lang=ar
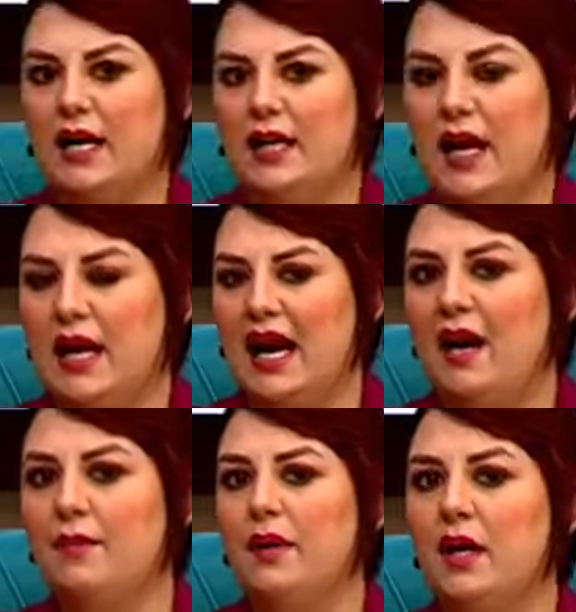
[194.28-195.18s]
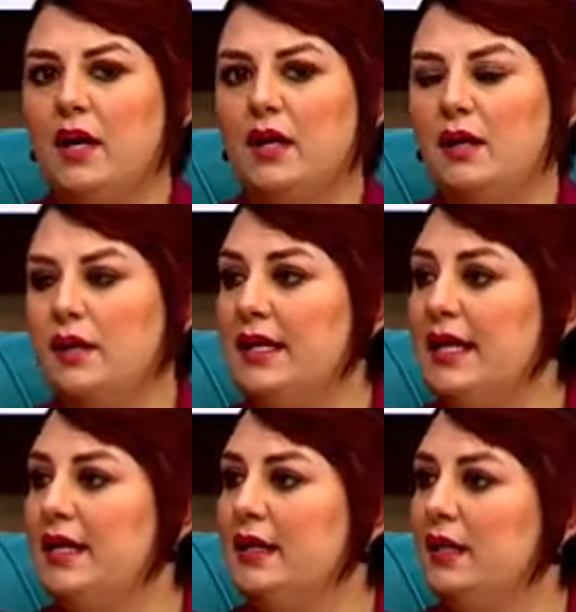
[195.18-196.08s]
على الالعاب
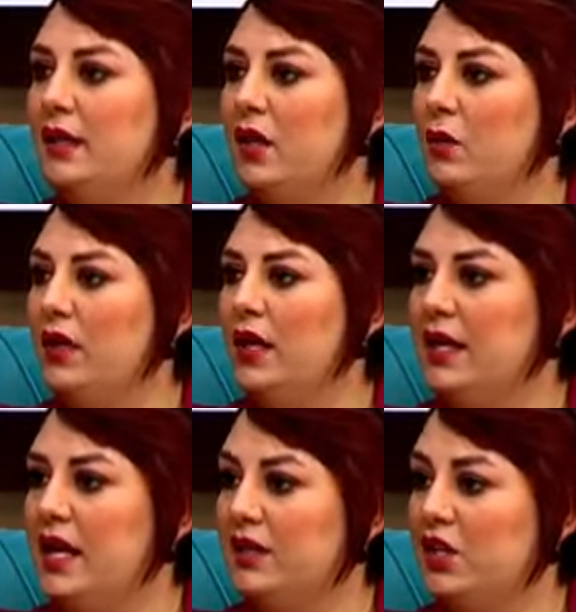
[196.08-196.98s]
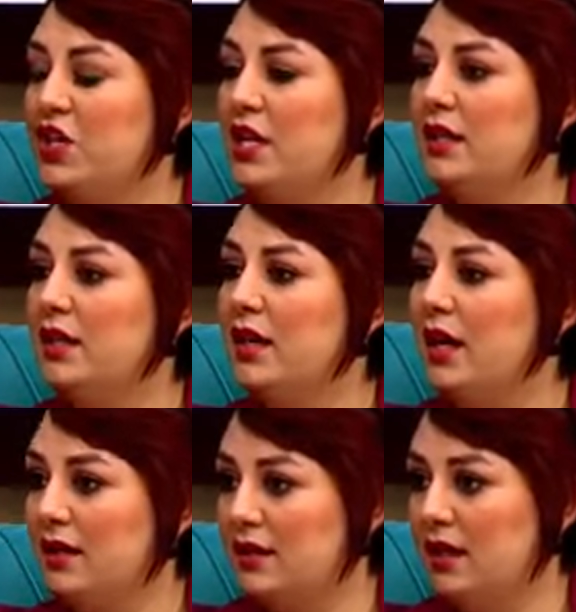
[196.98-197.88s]
للذوي الاحتياجات
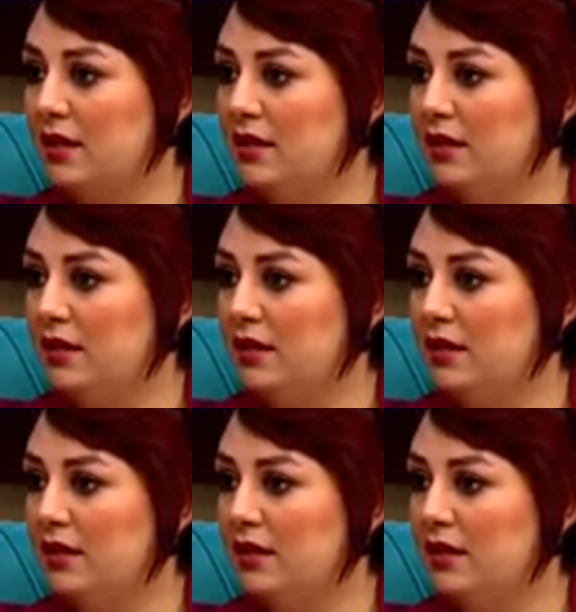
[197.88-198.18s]
الخاصه